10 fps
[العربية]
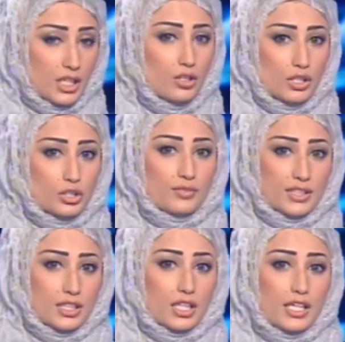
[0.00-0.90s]
خلونا نشوف
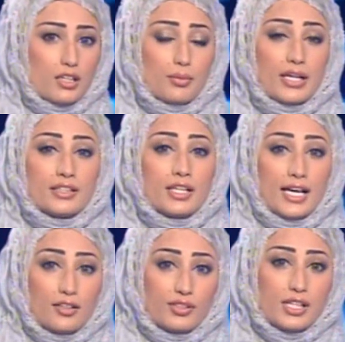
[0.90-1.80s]
التقرير عن
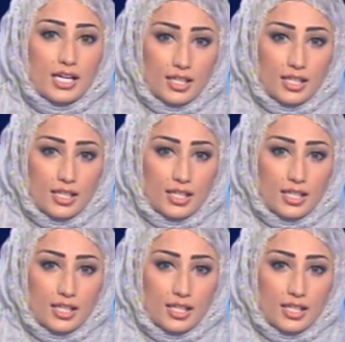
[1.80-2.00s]
حفل